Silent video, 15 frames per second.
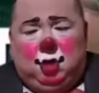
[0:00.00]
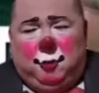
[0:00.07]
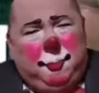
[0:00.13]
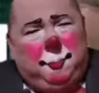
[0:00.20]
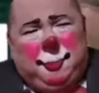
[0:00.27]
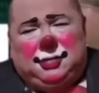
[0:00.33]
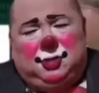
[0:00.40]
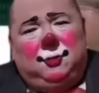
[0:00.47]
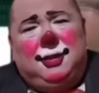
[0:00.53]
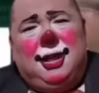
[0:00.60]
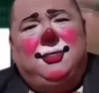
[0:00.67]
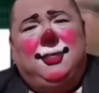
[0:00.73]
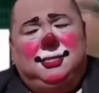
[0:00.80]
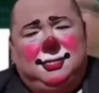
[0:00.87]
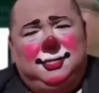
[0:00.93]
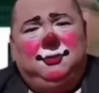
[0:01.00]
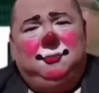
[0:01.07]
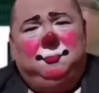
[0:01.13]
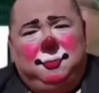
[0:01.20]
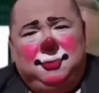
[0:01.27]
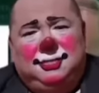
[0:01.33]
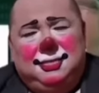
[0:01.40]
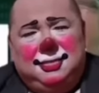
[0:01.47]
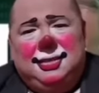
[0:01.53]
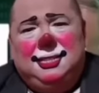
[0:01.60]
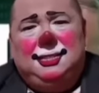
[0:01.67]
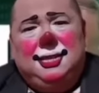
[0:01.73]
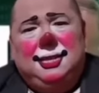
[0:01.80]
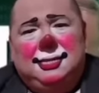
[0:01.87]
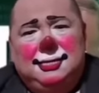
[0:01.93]
no me pasó nada, señor
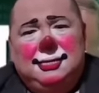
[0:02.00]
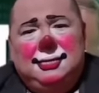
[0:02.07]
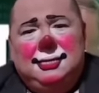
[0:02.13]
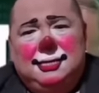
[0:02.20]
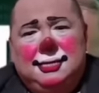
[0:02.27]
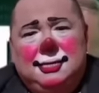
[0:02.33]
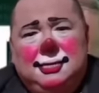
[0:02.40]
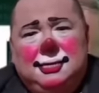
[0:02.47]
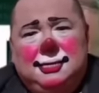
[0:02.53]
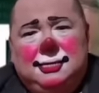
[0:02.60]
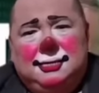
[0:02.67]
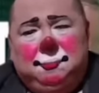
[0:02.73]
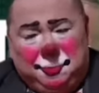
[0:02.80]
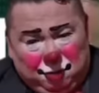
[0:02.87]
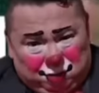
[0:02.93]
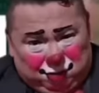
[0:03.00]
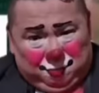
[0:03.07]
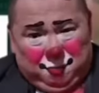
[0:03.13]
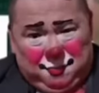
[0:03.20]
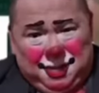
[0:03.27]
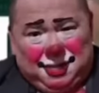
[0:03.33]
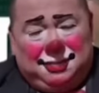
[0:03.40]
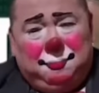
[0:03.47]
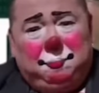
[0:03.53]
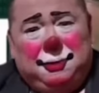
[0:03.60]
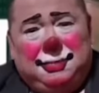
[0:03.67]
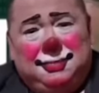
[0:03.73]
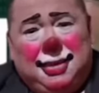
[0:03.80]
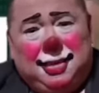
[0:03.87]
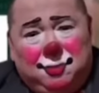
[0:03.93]
presidente. Pero si me hubiese
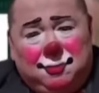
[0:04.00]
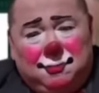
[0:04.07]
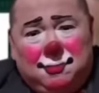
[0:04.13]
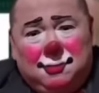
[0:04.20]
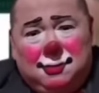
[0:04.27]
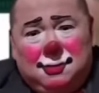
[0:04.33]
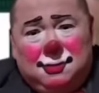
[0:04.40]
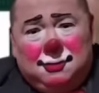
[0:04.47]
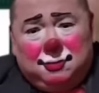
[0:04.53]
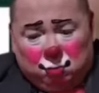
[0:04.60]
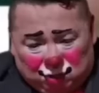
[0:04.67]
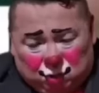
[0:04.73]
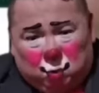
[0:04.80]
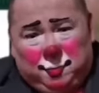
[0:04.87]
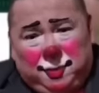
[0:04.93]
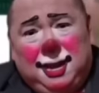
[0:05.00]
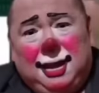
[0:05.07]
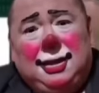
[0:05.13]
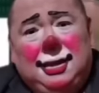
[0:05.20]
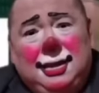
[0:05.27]
pasado, no estuviera